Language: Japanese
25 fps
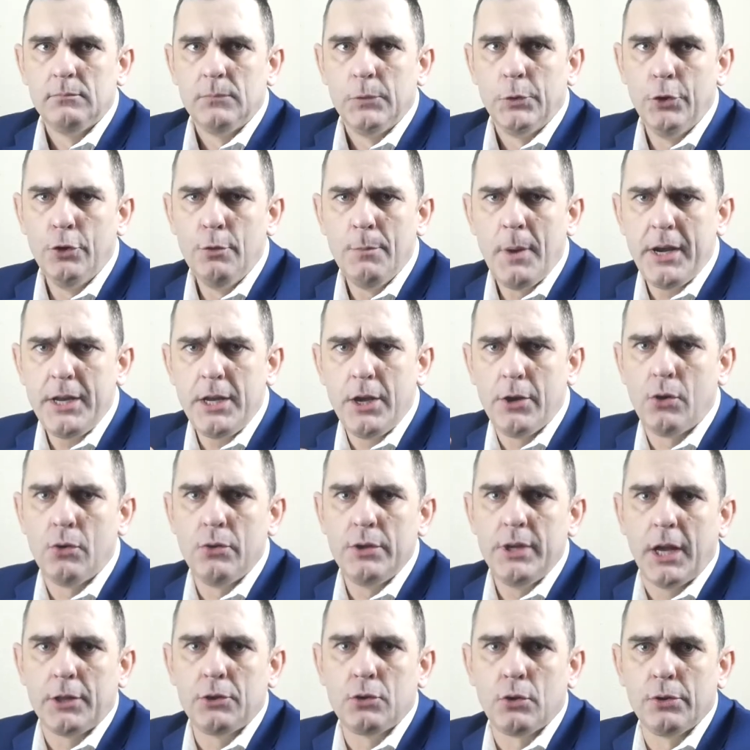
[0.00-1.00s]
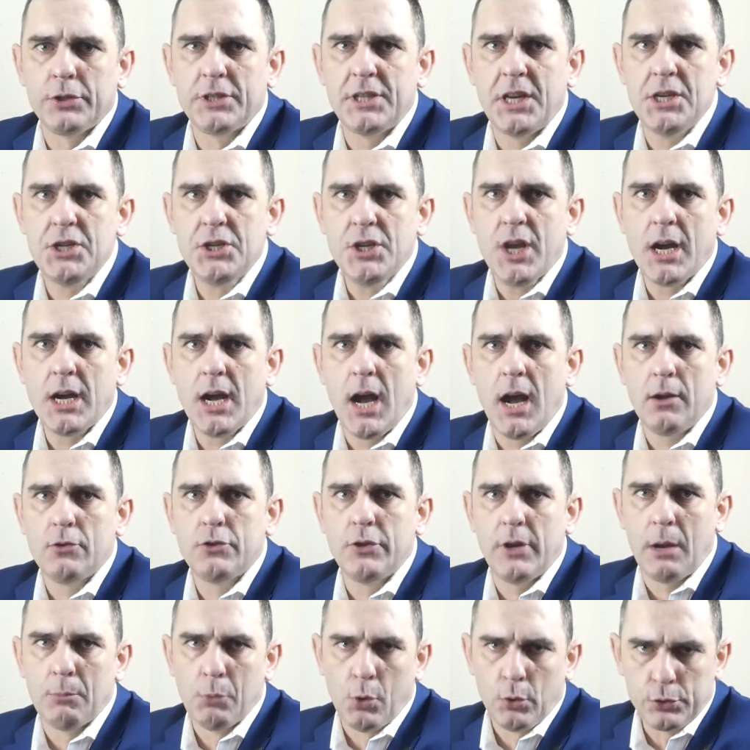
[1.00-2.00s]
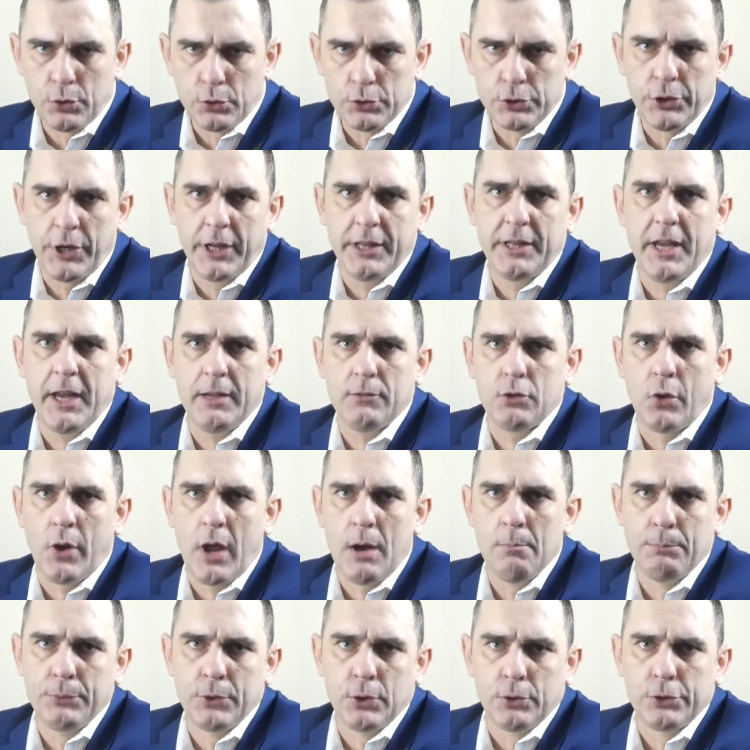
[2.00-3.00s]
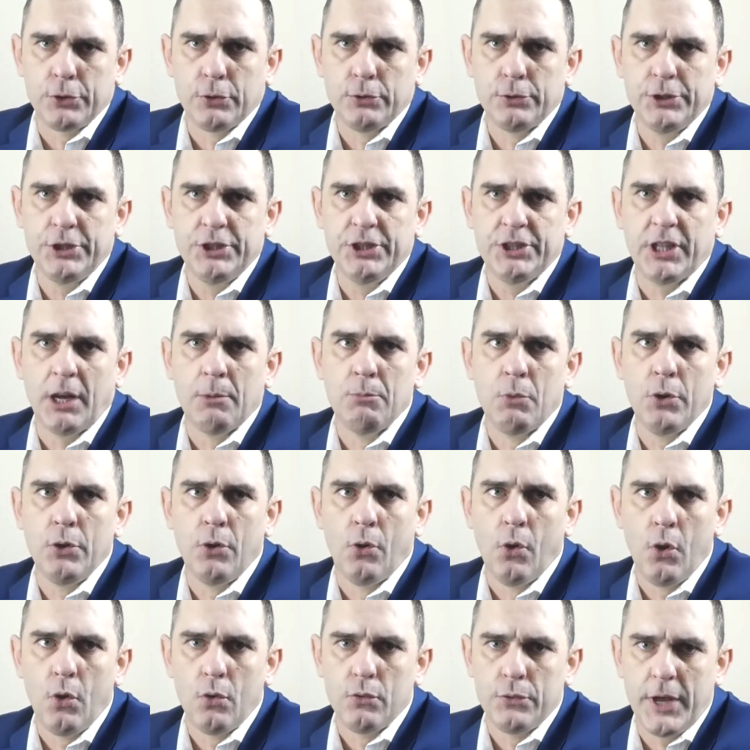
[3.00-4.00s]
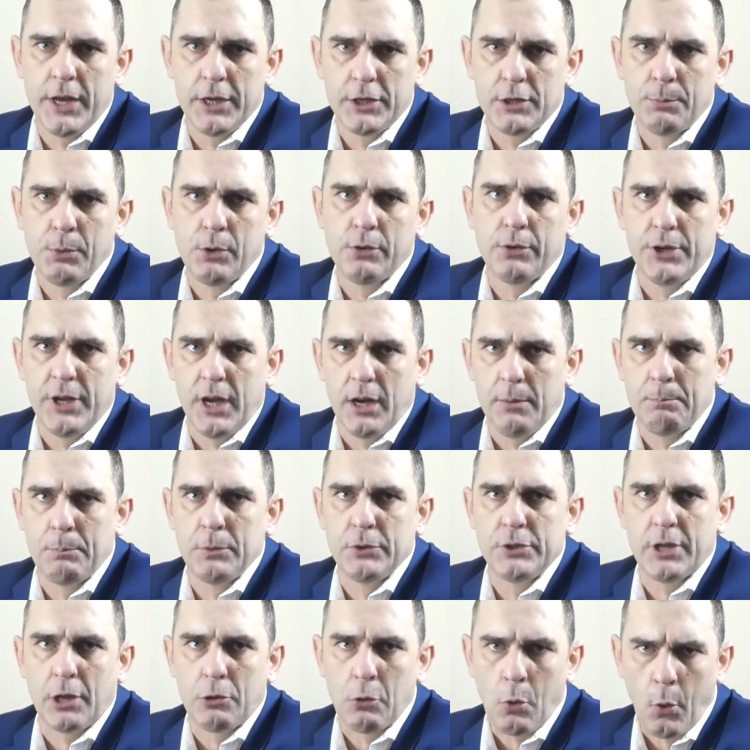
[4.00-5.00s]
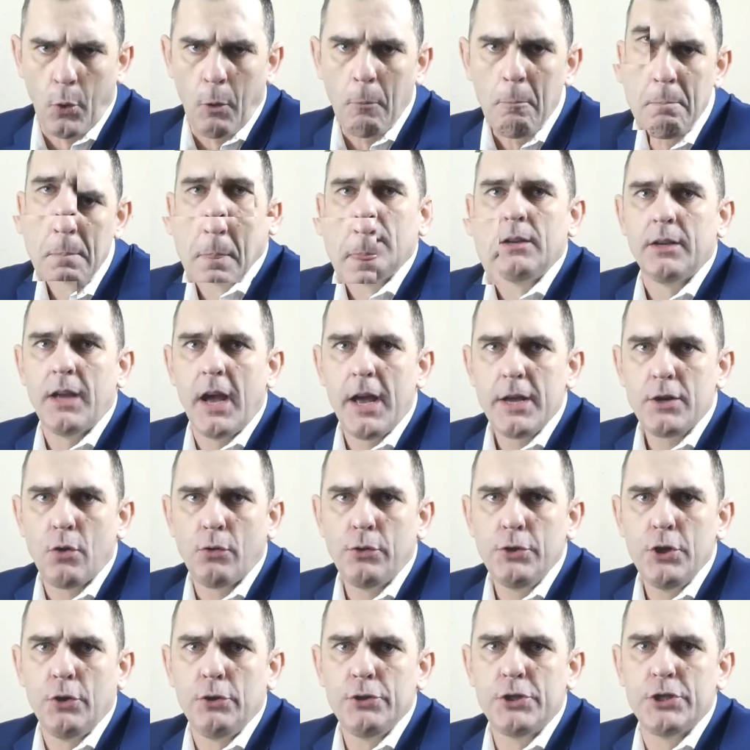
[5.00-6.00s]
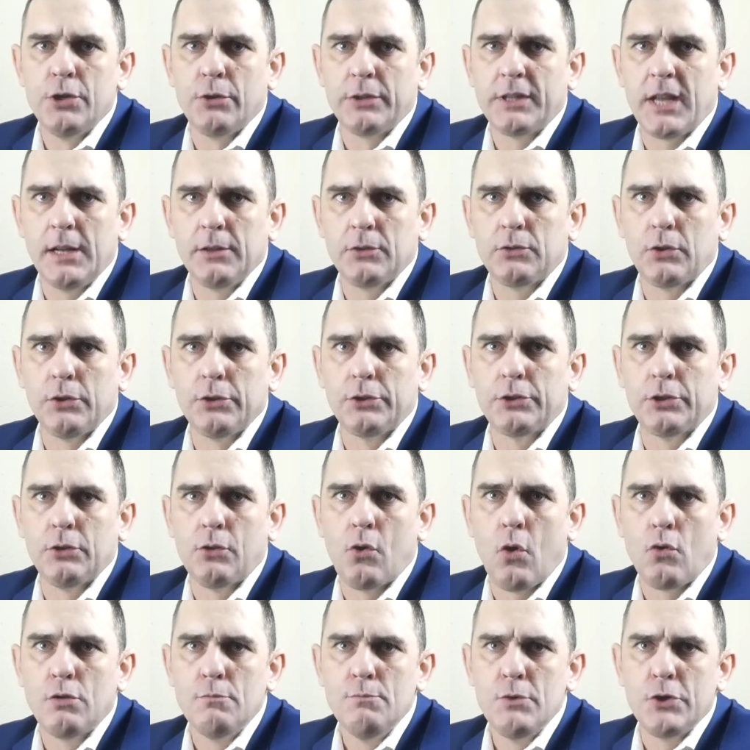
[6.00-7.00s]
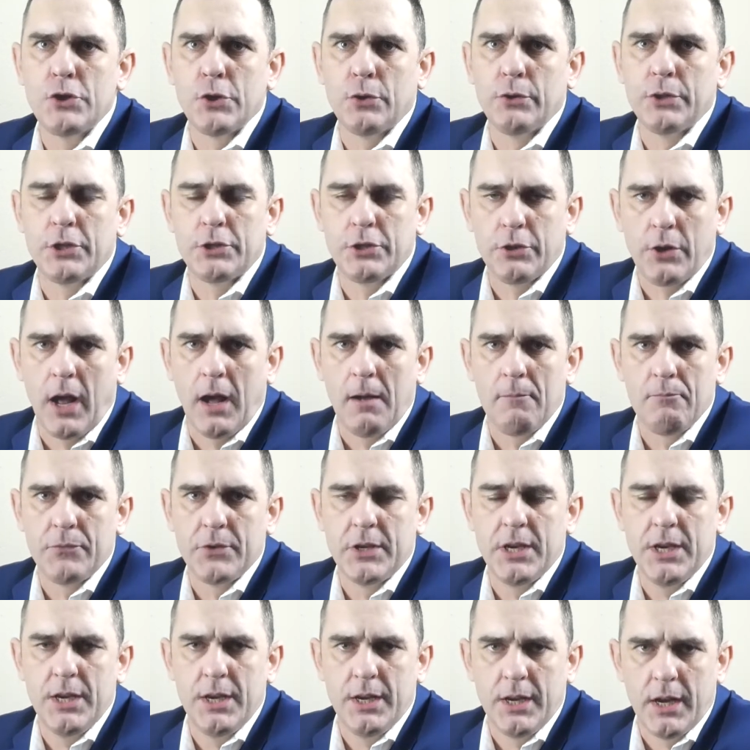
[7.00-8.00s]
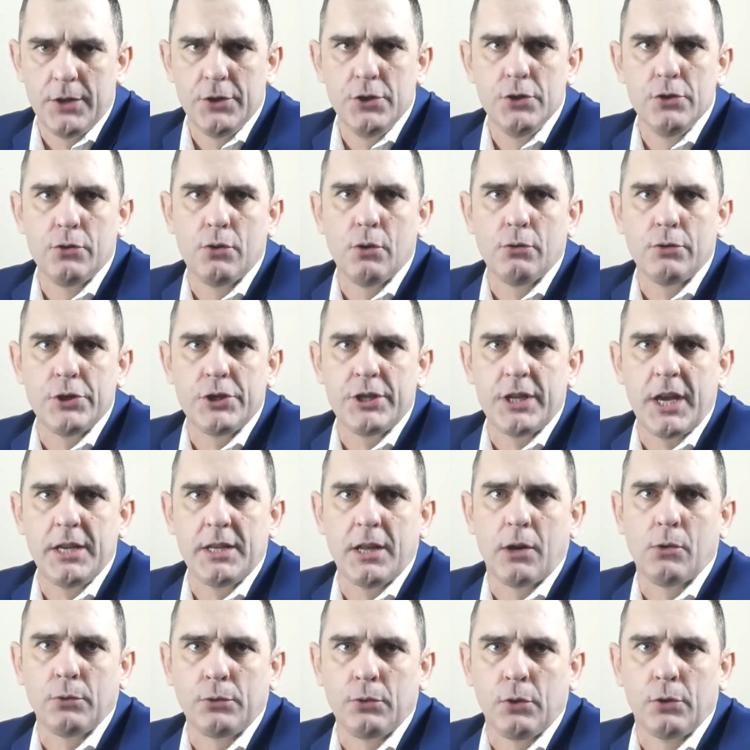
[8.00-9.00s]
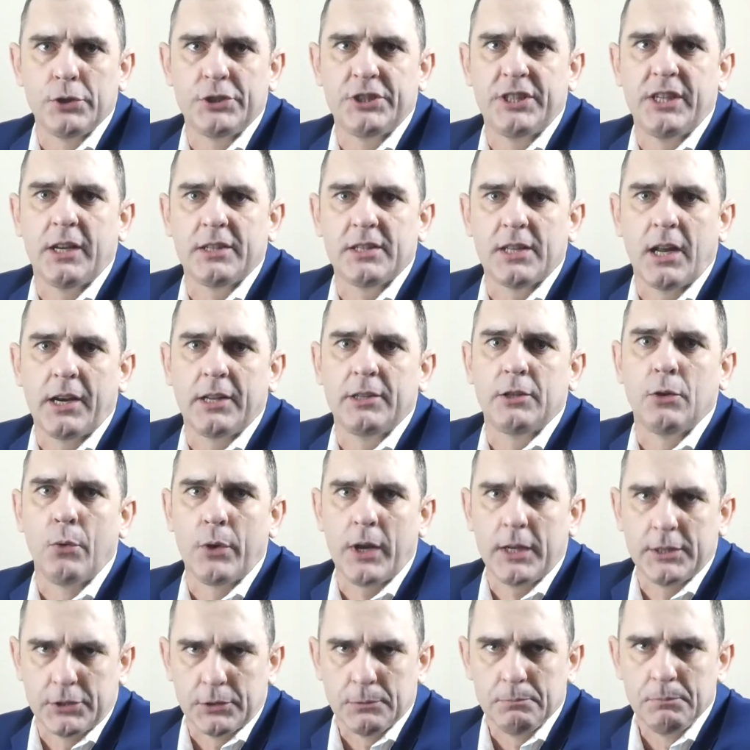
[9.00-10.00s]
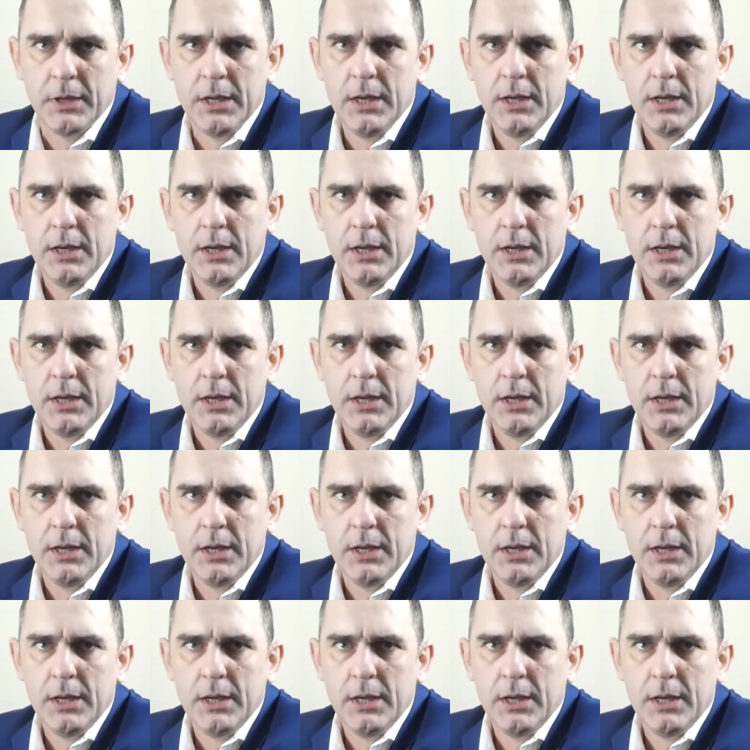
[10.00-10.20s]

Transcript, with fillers: ルーマニアの野党政治家がクラブを訪れてトランプと食事した模様を Facebook にアップしたところ外国要人を担当する国務省ですら議員が入国していたことを知らされておらず